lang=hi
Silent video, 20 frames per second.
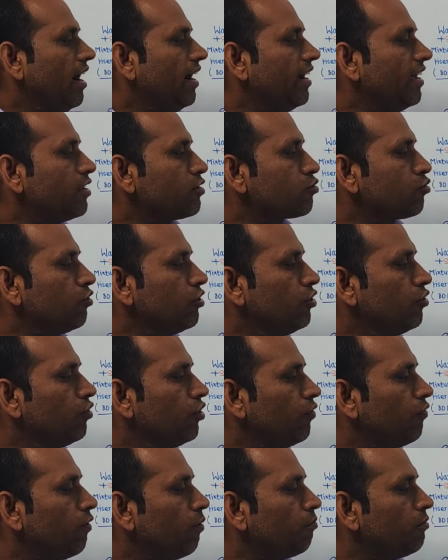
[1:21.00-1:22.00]
अगर इसको
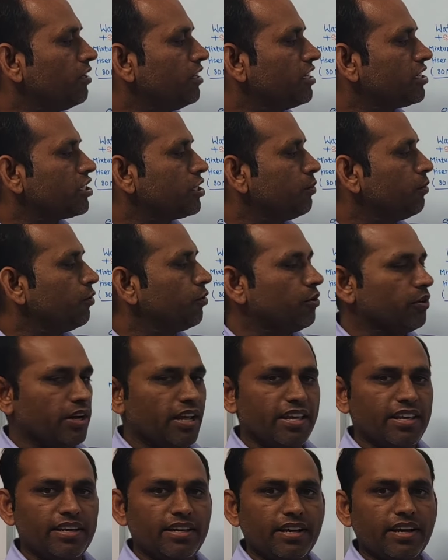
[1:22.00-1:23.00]
यूनिफॉर्मली डिस्ट्रीब्यूट
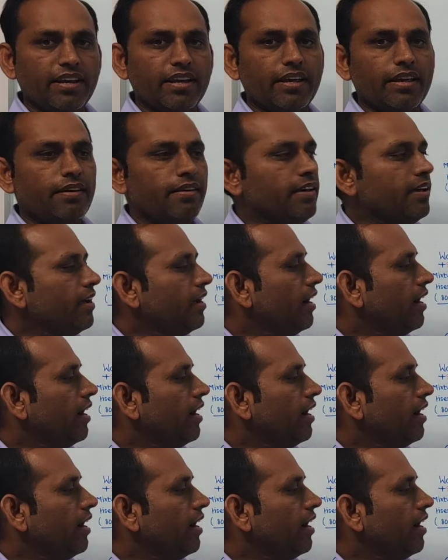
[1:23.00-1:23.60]
नहीं करेंगे